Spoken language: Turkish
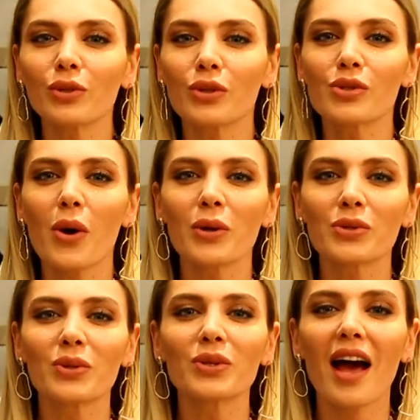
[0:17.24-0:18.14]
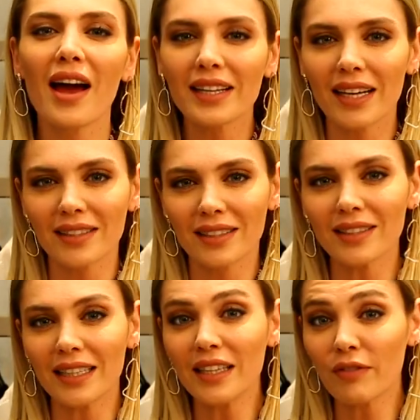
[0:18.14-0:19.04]
olursa olsun her
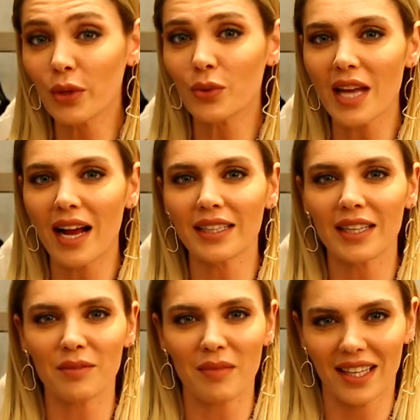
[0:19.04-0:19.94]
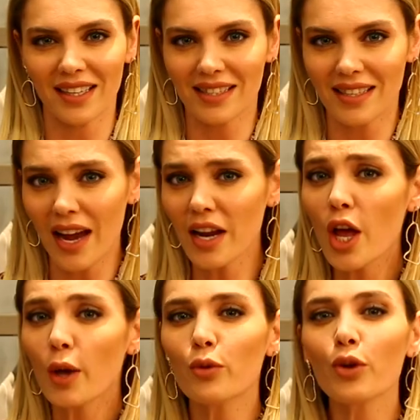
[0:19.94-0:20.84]
kadın iyi ve güzel giyinmek ister.
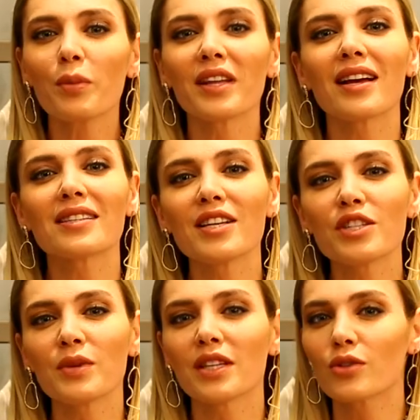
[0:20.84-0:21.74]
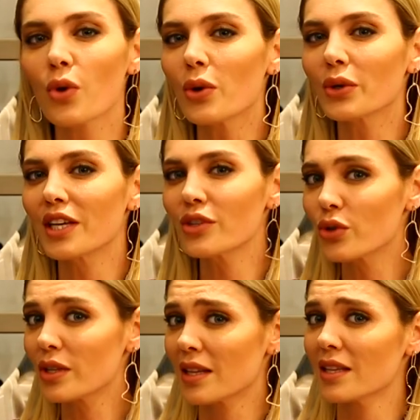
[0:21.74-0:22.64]
Büyük beden seçiminde zorluk
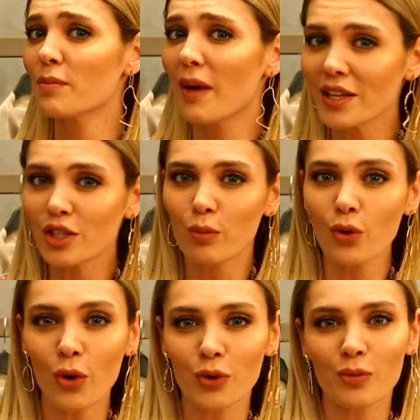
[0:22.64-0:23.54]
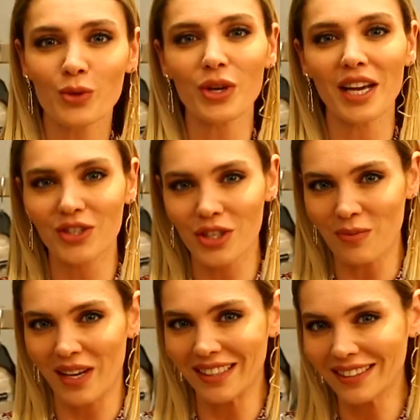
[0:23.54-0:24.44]
yaşıyorsanız bence bu konumuzu
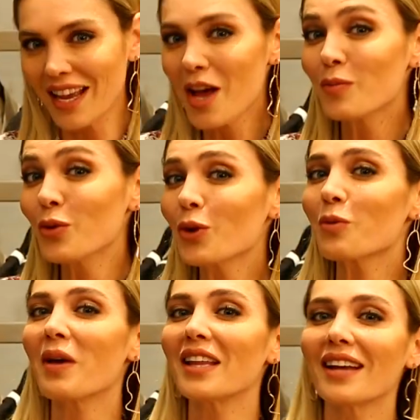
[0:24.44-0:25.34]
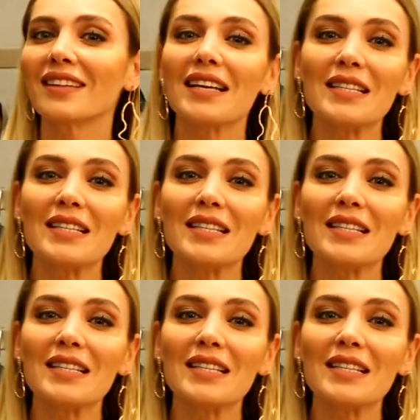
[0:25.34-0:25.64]
kaçırmayın. Büyük bedende